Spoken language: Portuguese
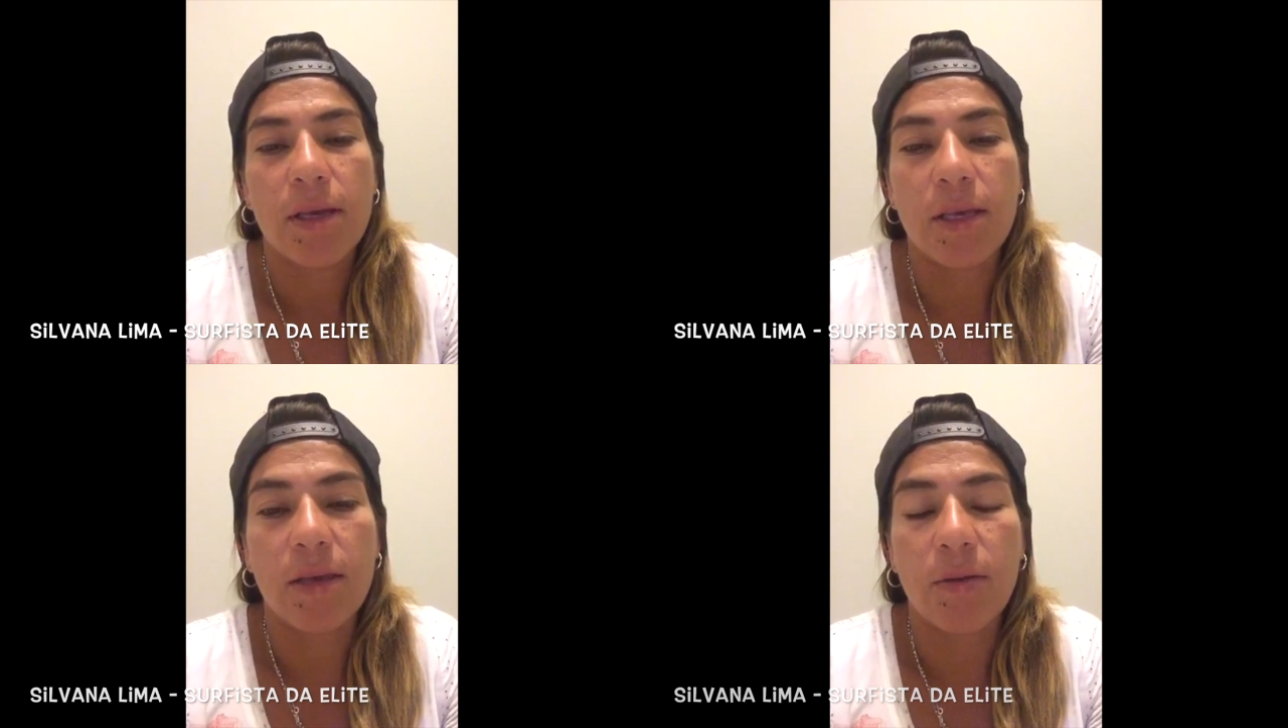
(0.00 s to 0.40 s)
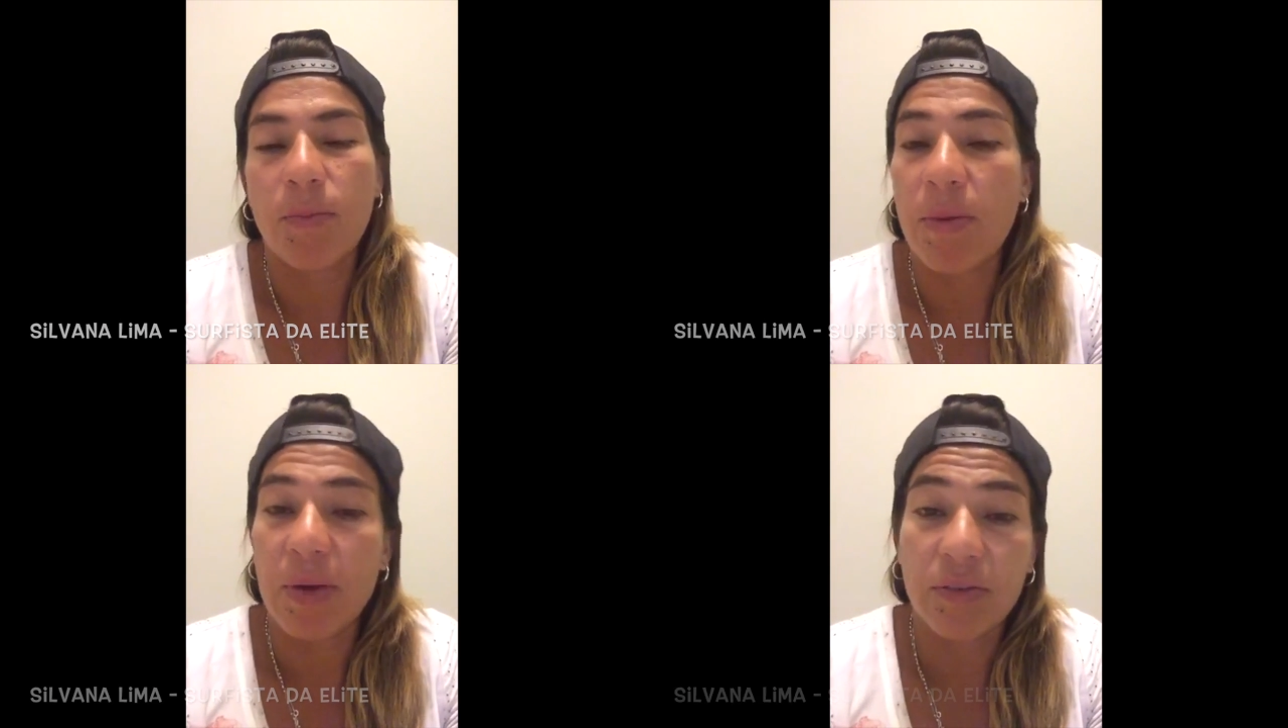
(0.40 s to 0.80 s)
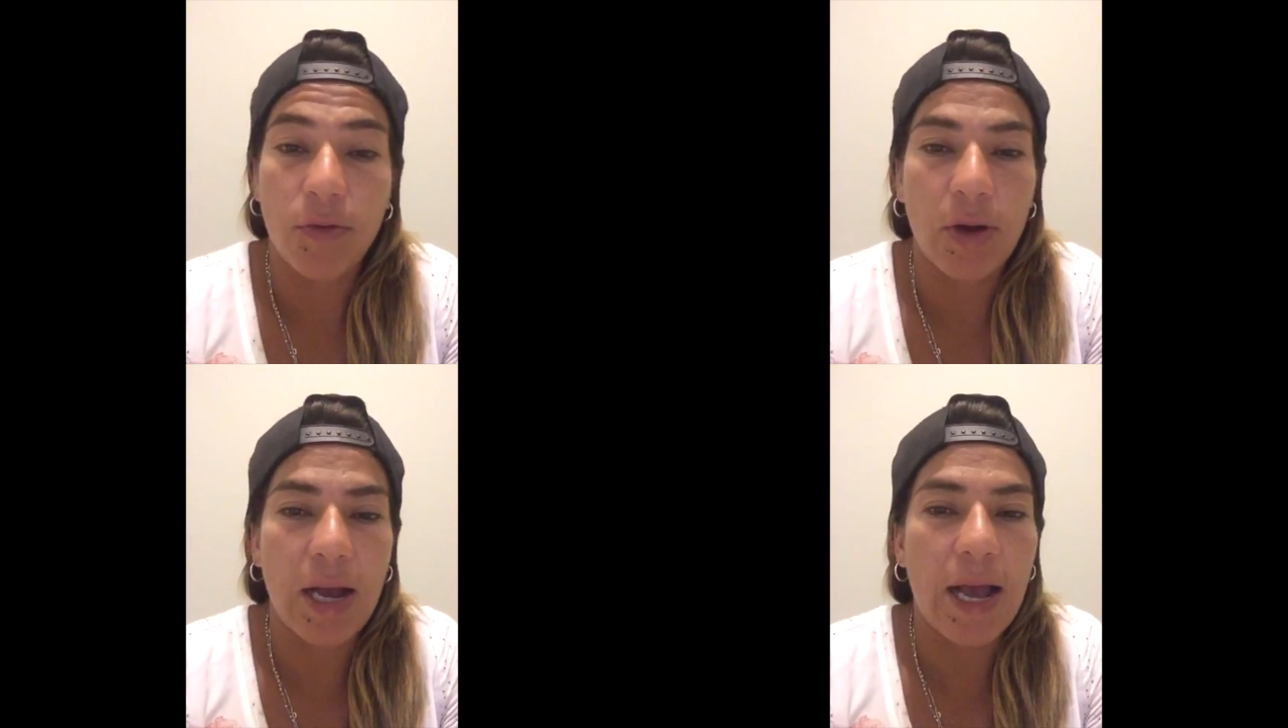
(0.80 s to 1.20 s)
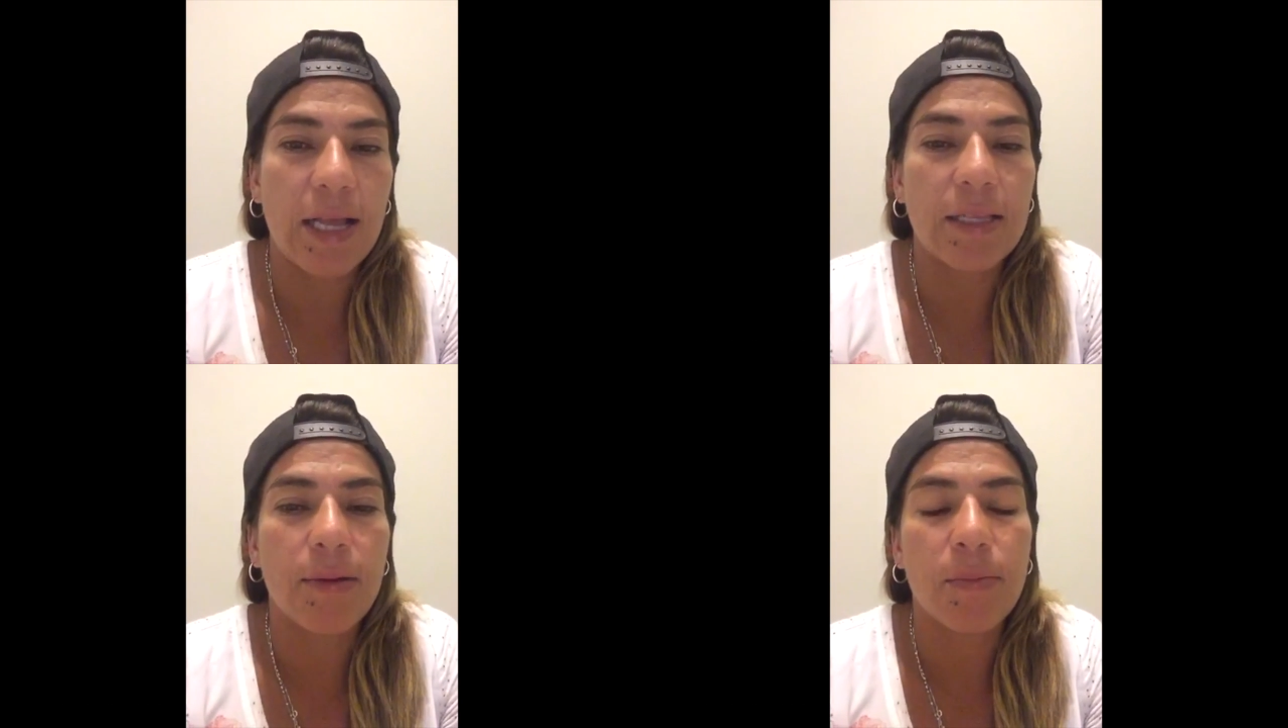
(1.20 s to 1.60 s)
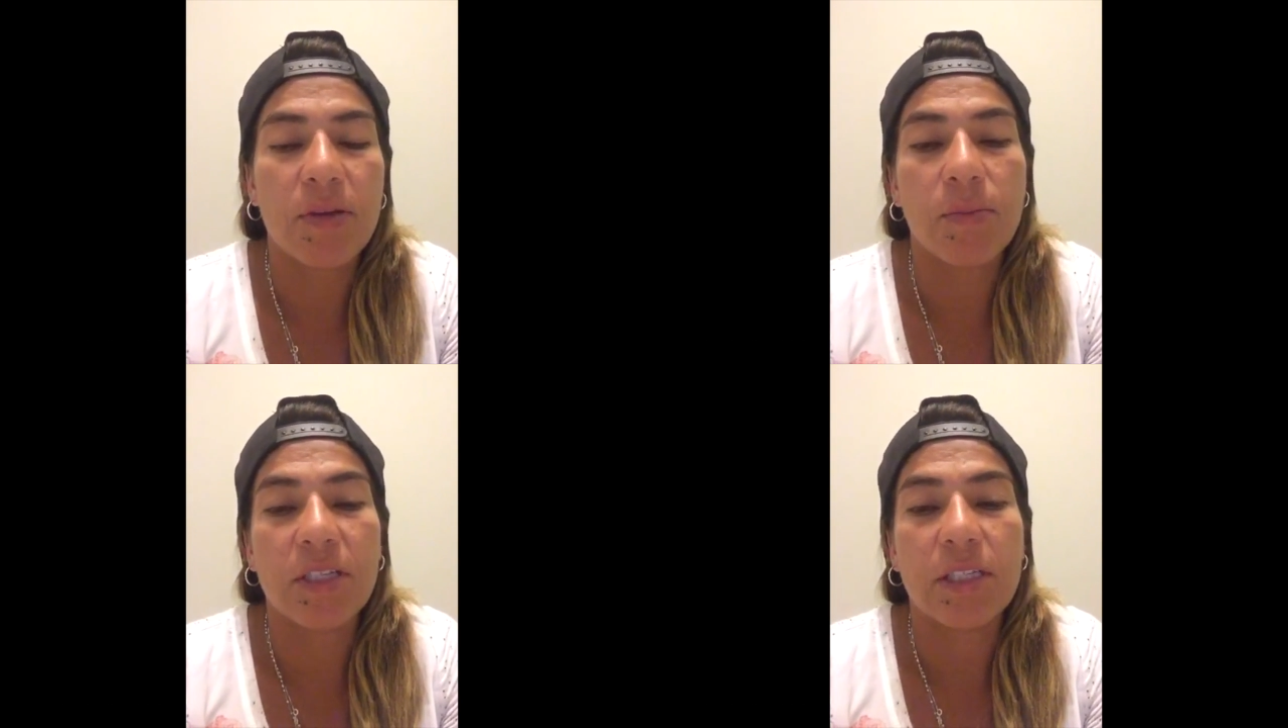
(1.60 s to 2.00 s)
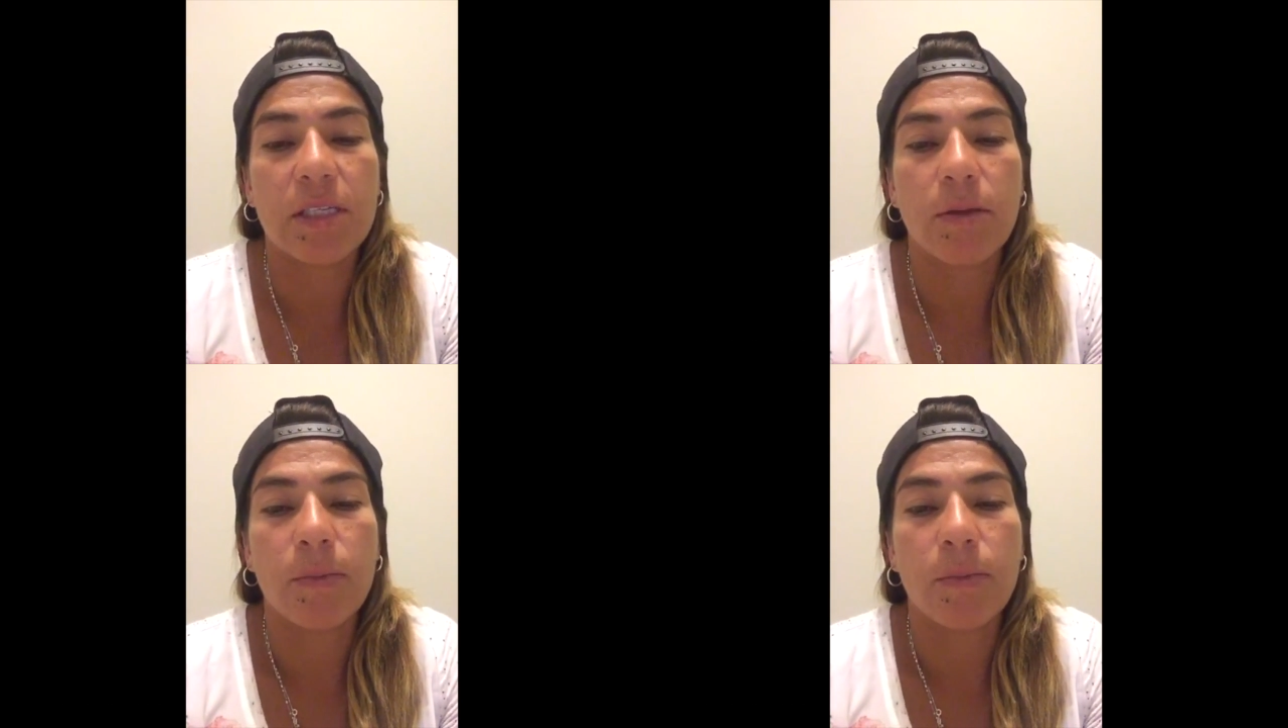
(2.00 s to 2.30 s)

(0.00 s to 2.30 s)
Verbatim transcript: e bem mais focada, bem mais,